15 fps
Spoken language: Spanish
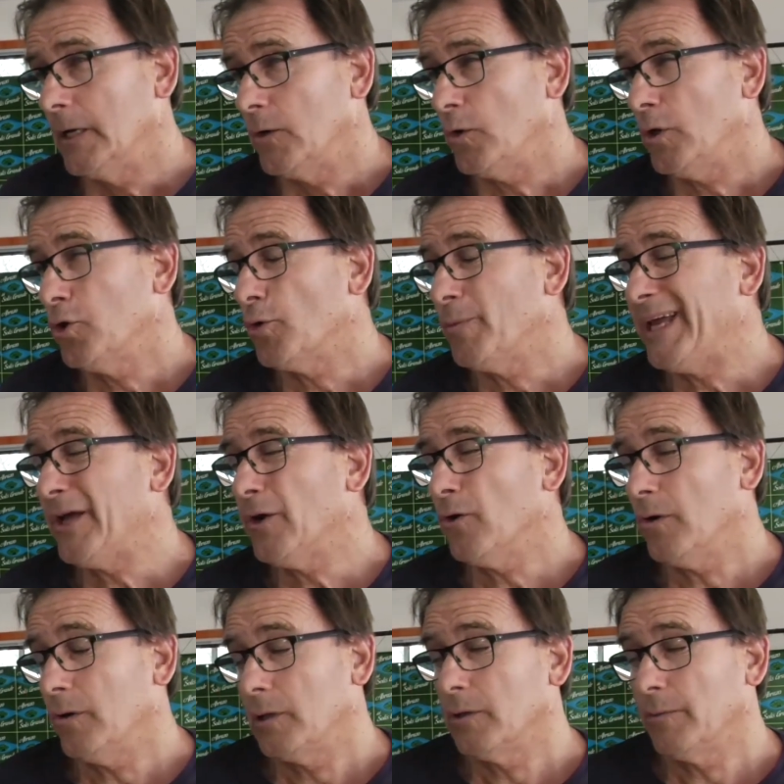no el
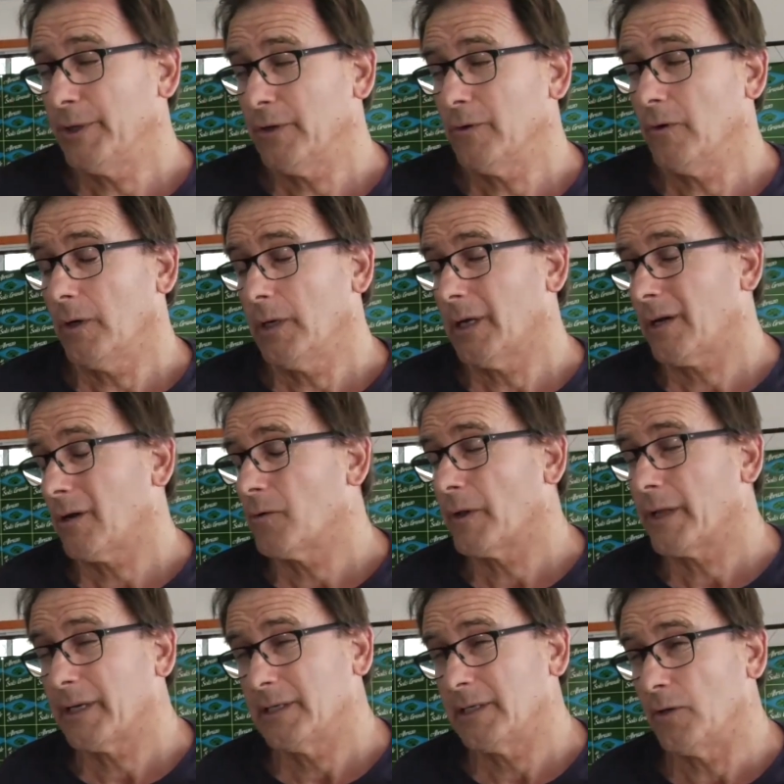domingo, el domingo hay que
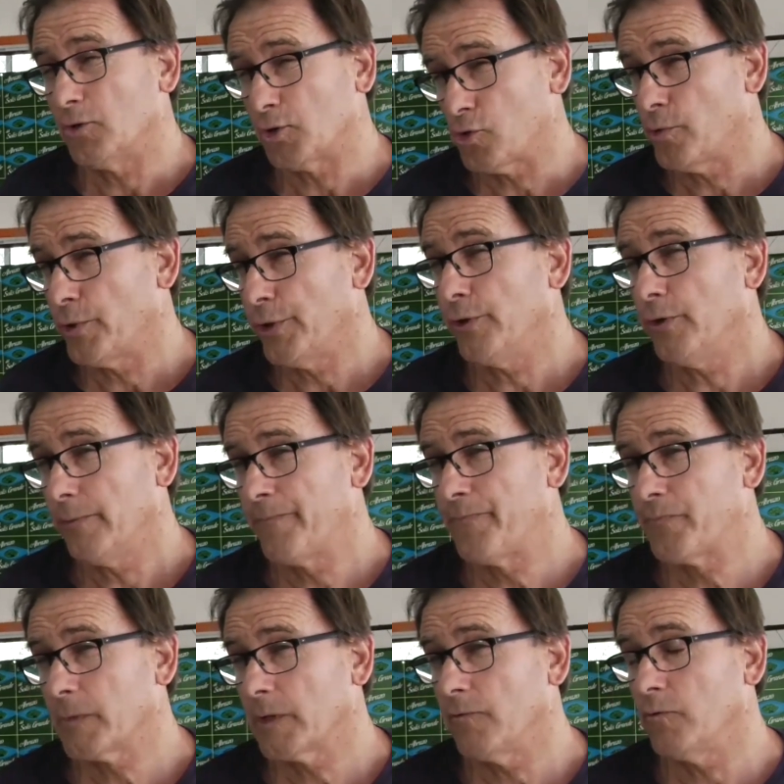recordar que nos llovió
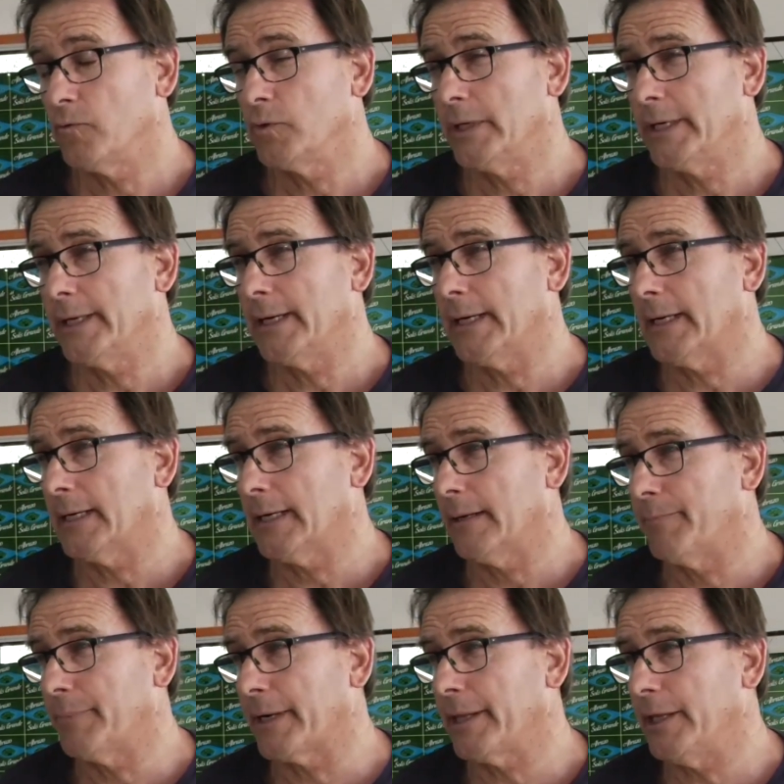y fue un
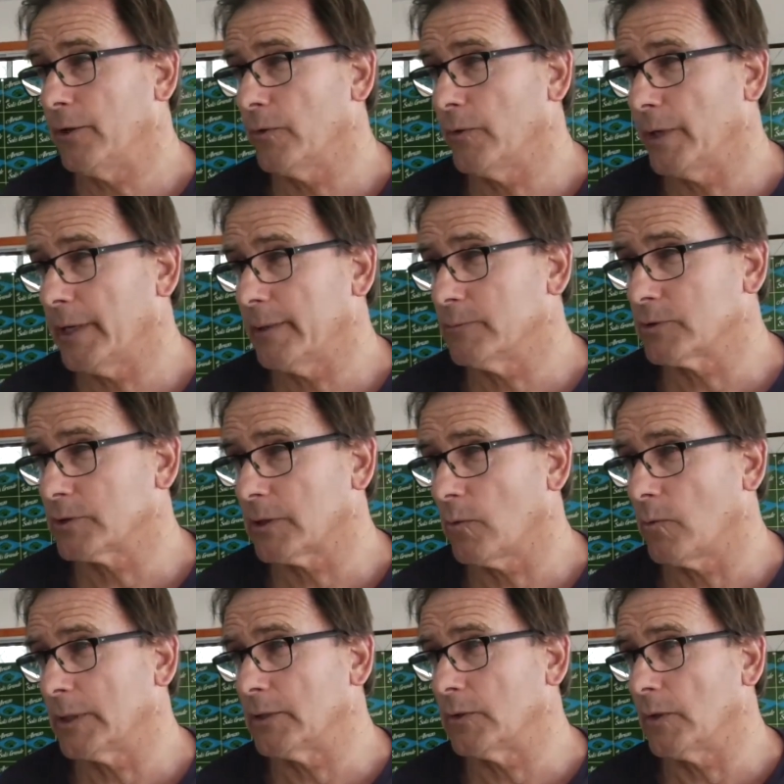día perdido, digamos,
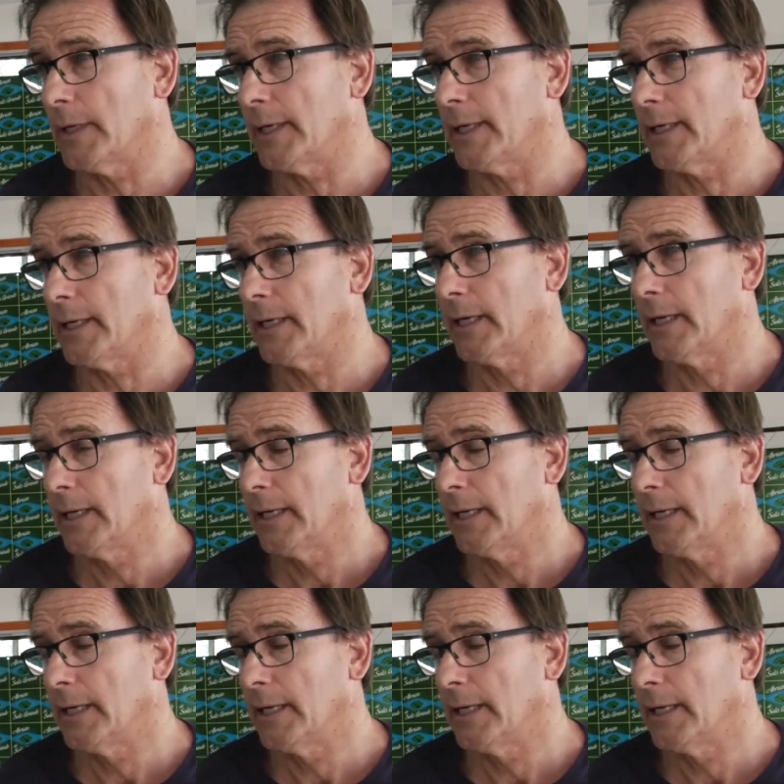en cuanto a